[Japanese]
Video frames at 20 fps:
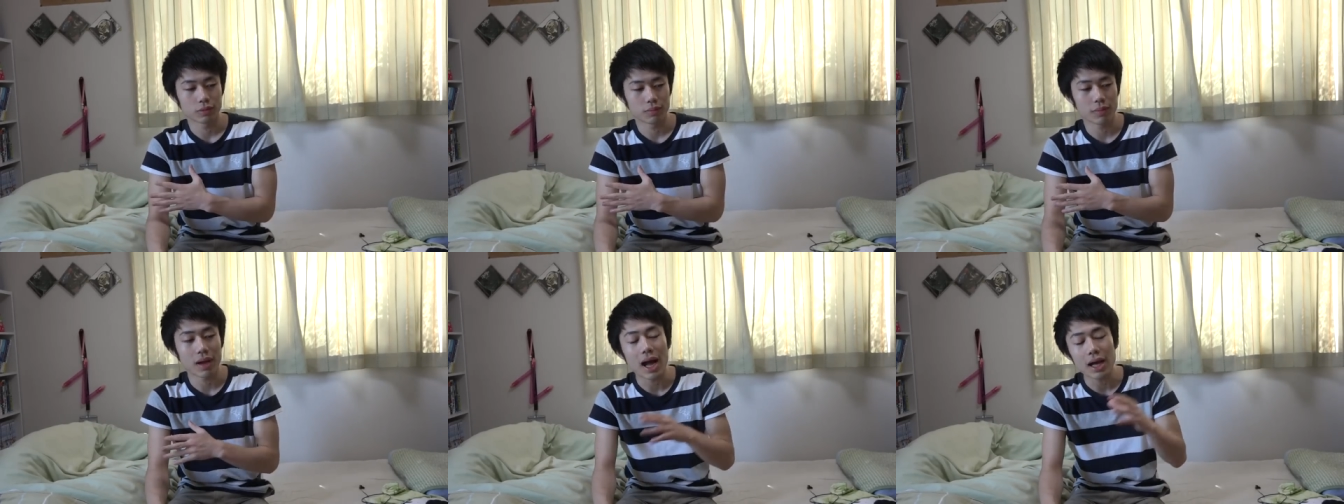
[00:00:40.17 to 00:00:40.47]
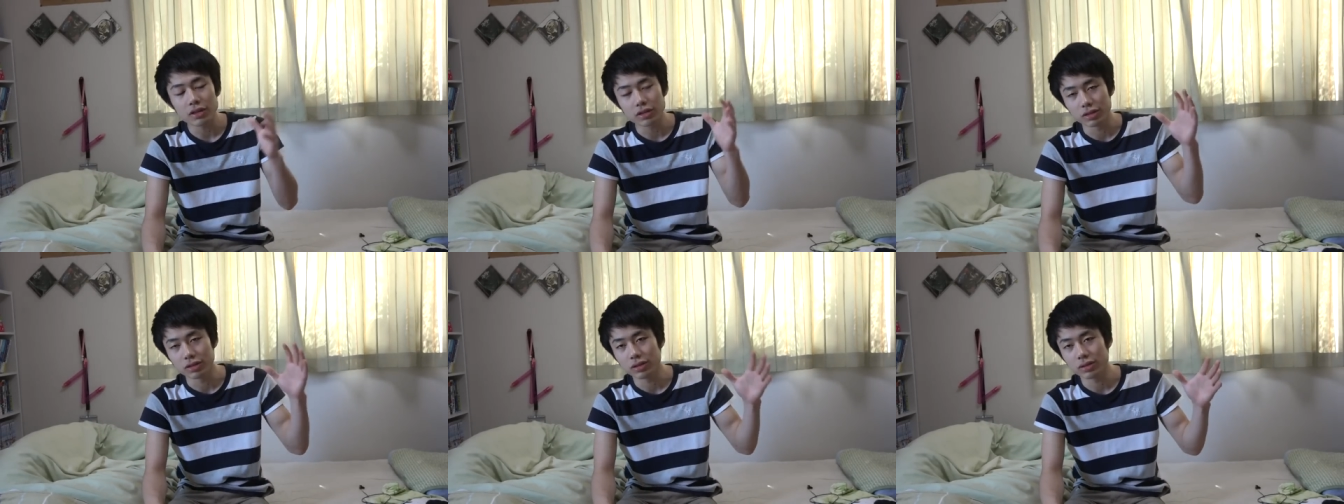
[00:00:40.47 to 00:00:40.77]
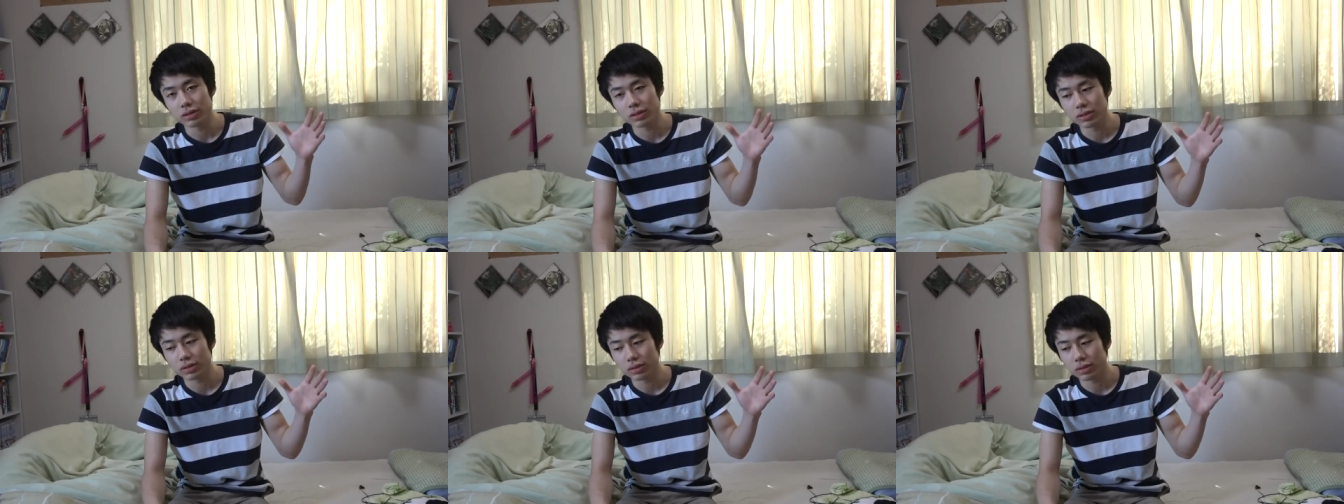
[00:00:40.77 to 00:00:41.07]
ある
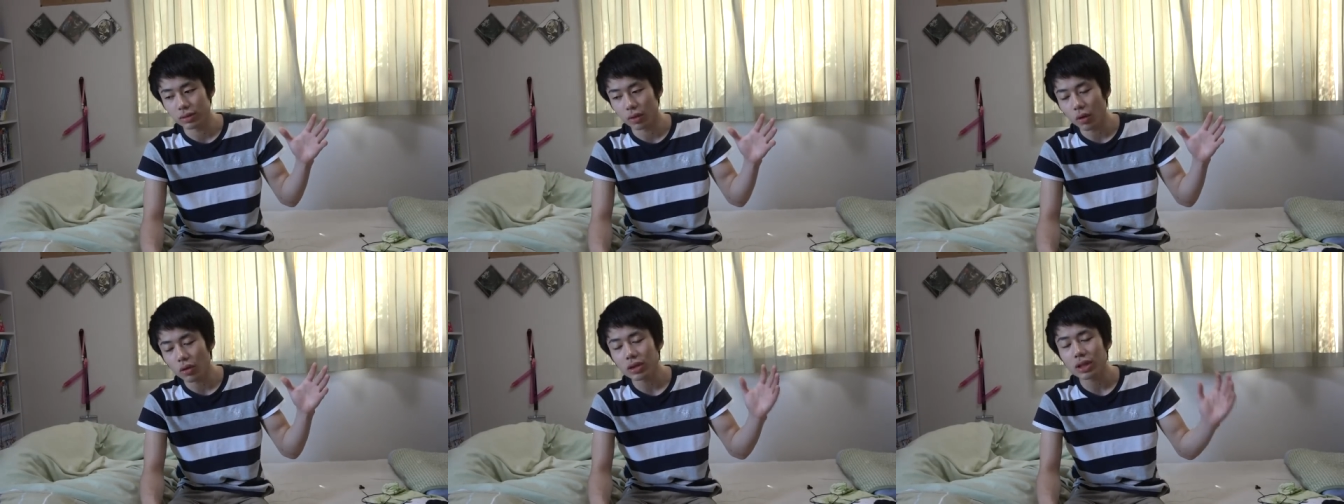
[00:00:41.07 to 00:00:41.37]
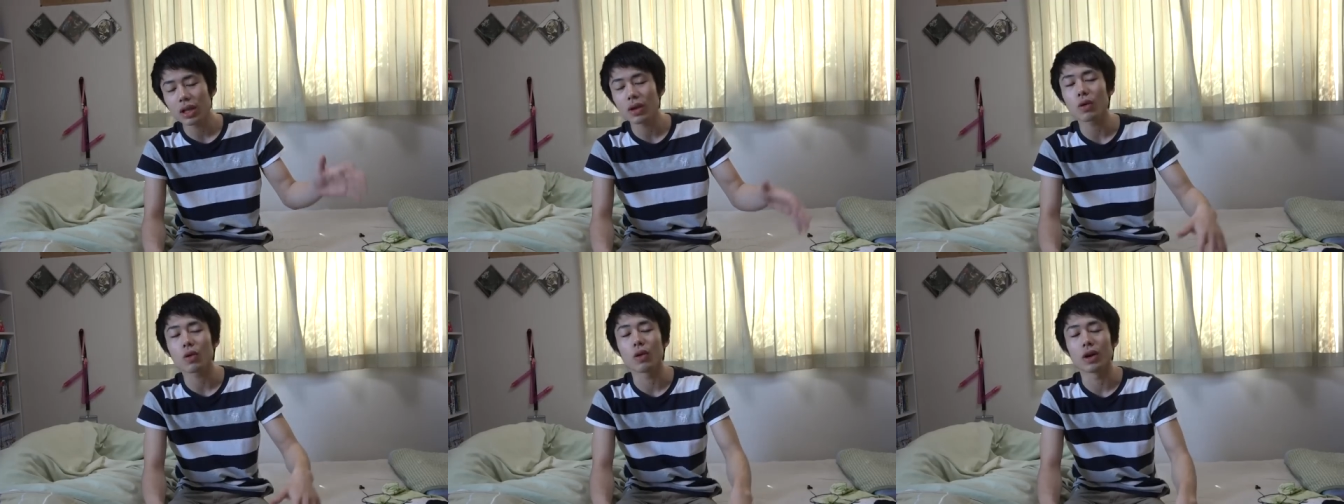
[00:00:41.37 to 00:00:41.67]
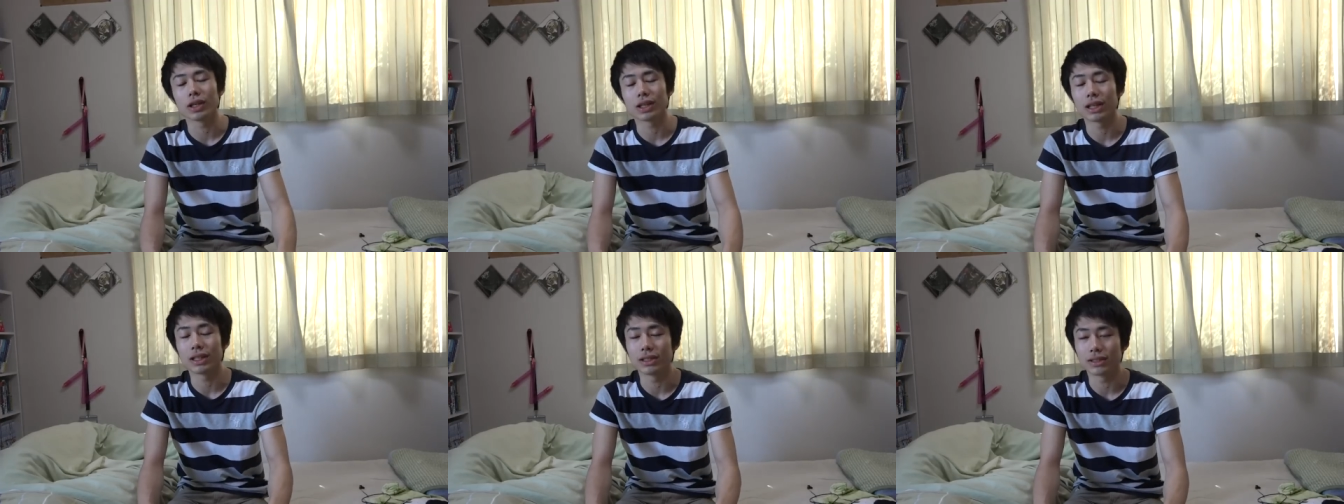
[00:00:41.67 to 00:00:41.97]
女の子
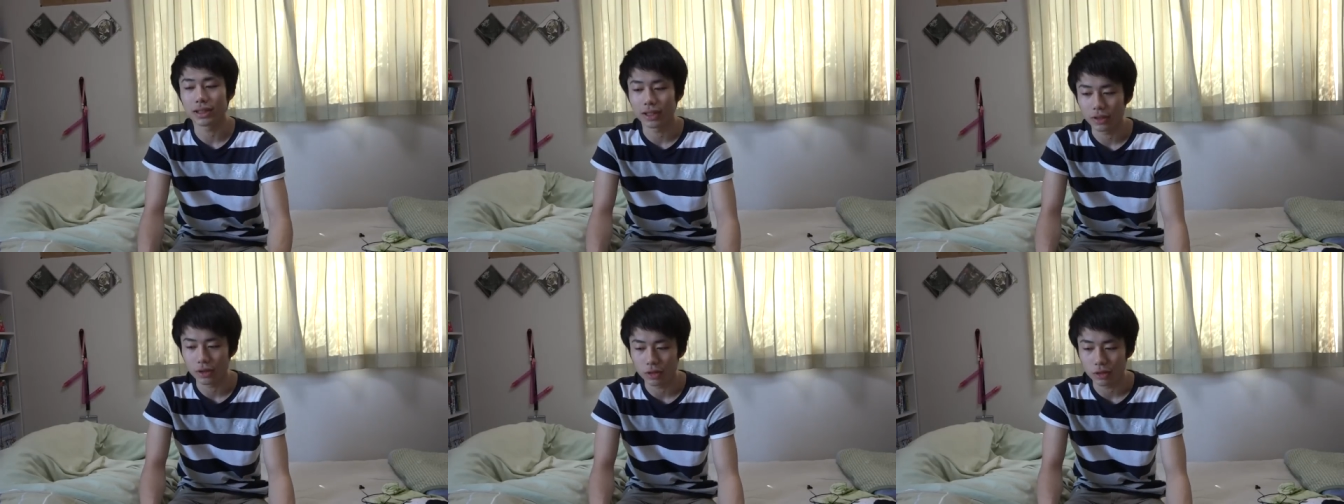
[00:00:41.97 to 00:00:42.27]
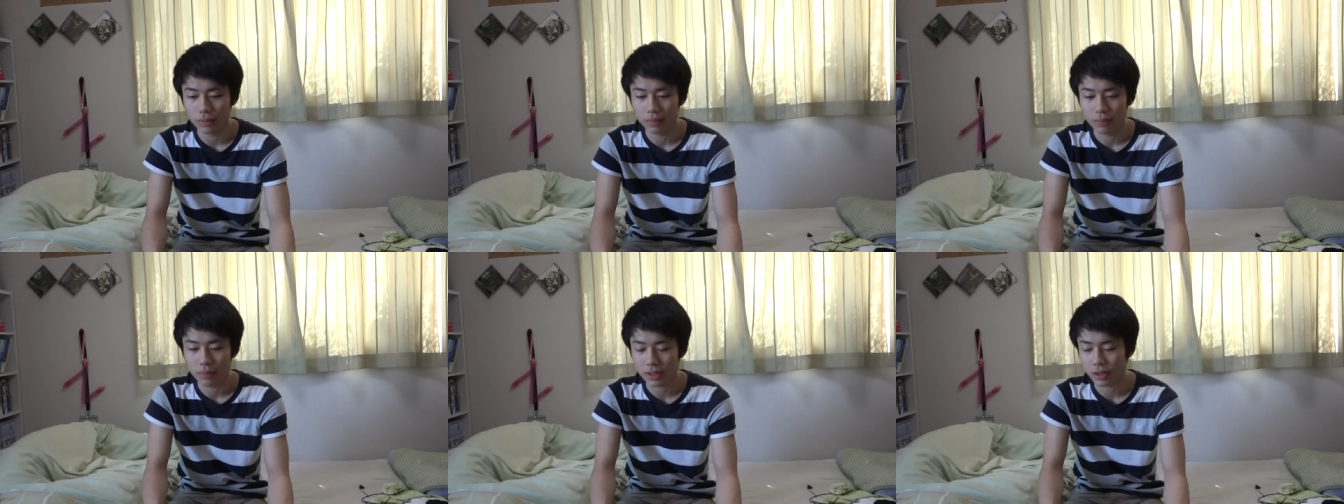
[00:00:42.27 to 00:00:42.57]
がいたんですけど、